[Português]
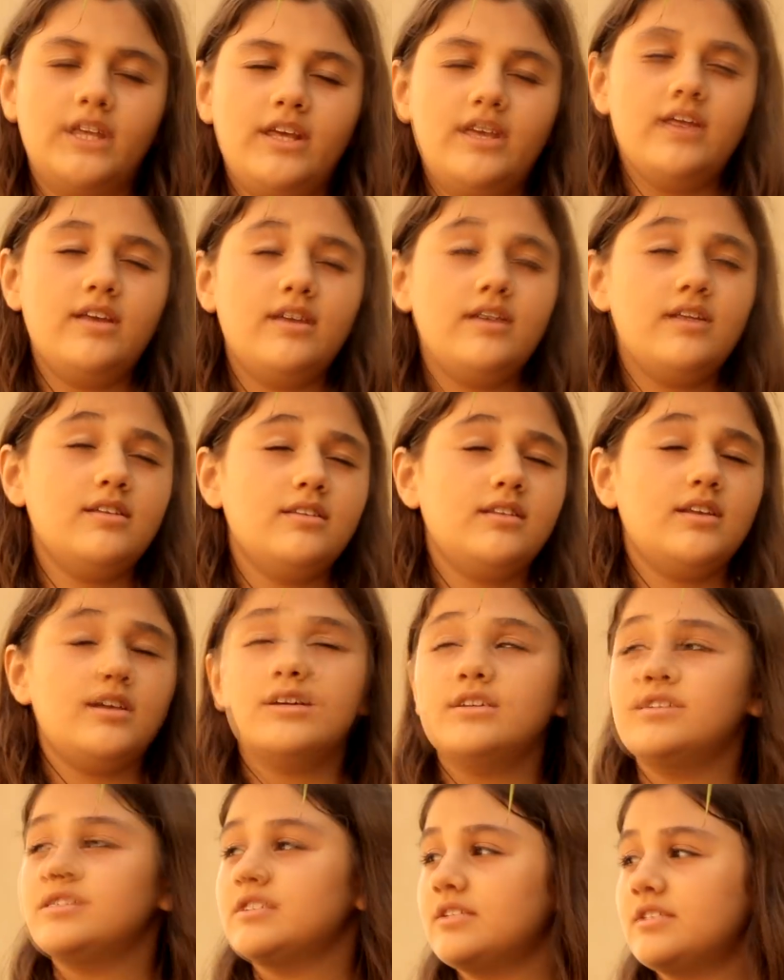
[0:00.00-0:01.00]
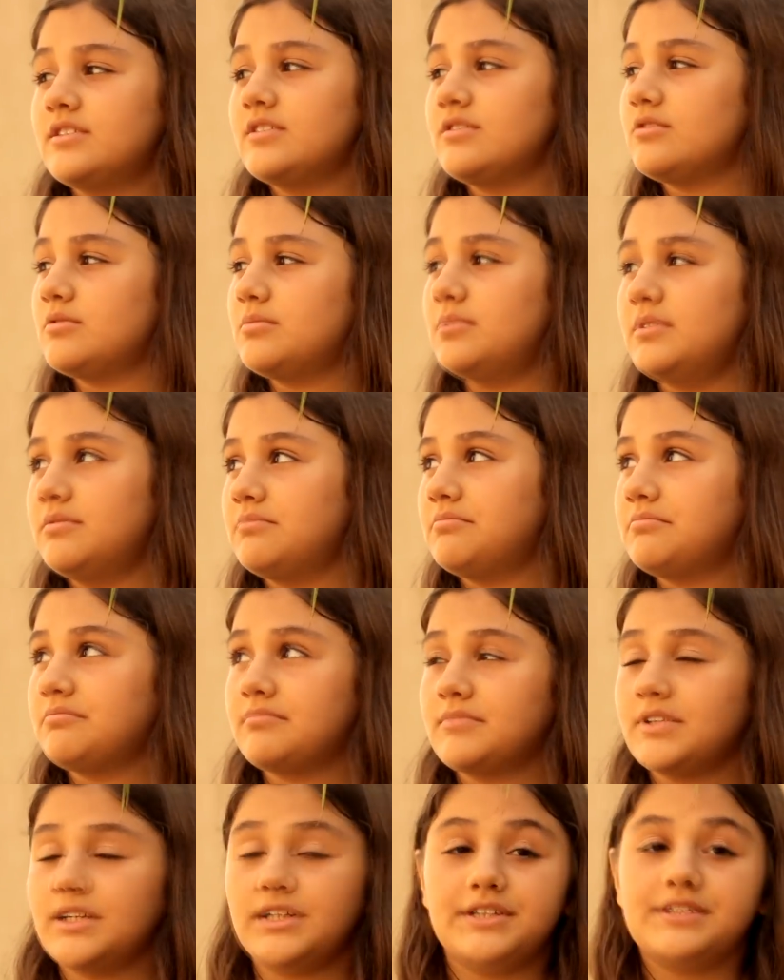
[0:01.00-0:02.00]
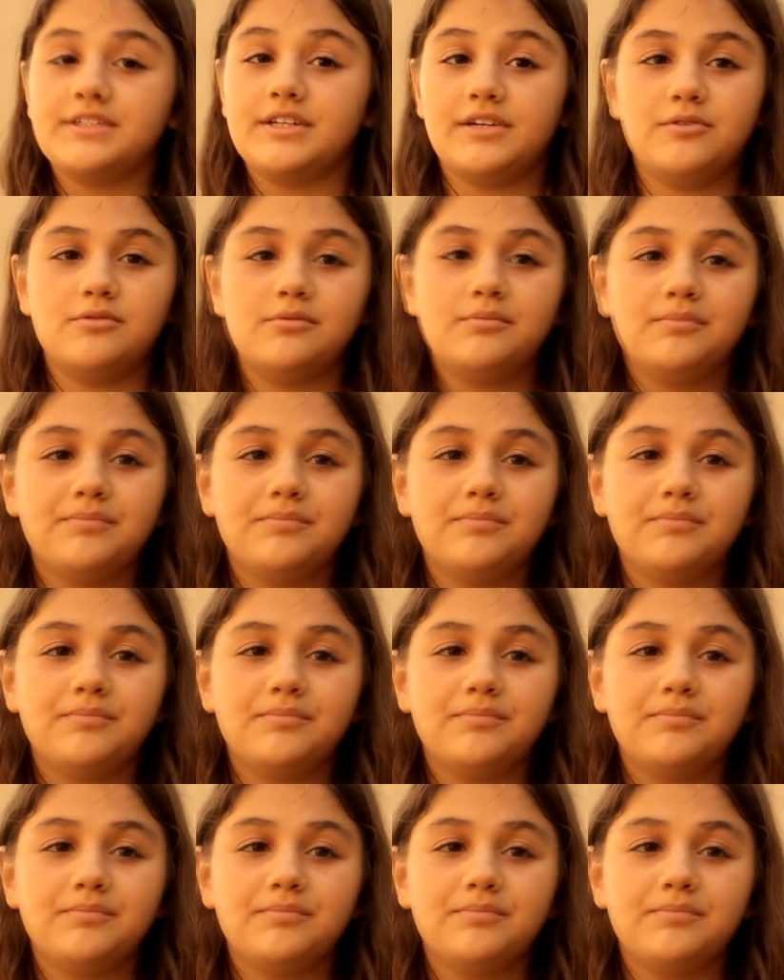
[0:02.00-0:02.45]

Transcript: Ih, nem adianta subir. Ela saiu.